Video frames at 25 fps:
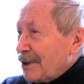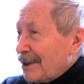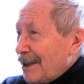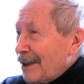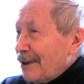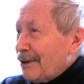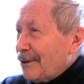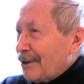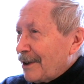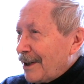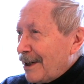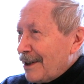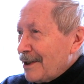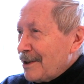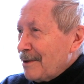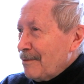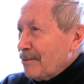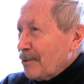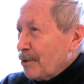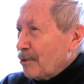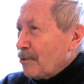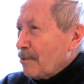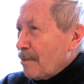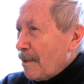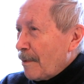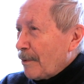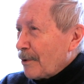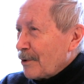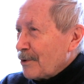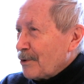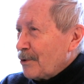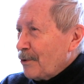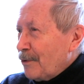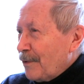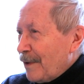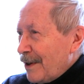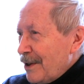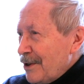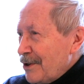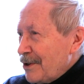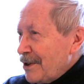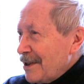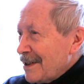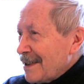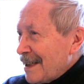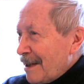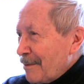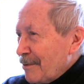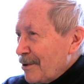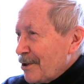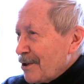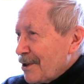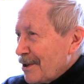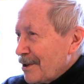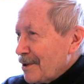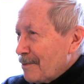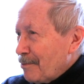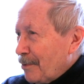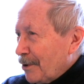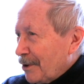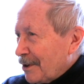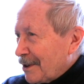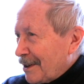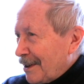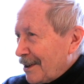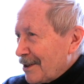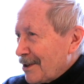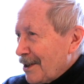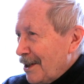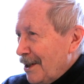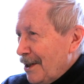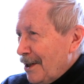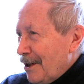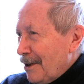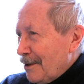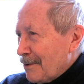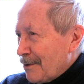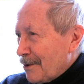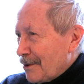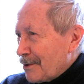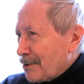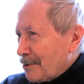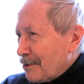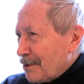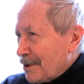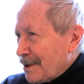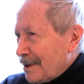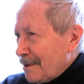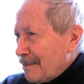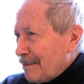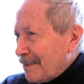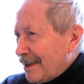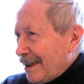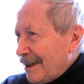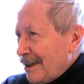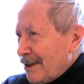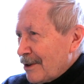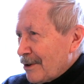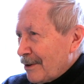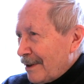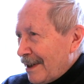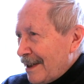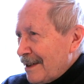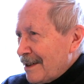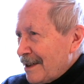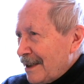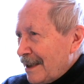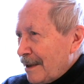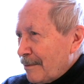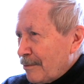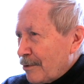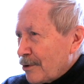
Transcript: tej okazji mógł po prostu wejść i z nami się spotkać. W związku z tym ta izolacja na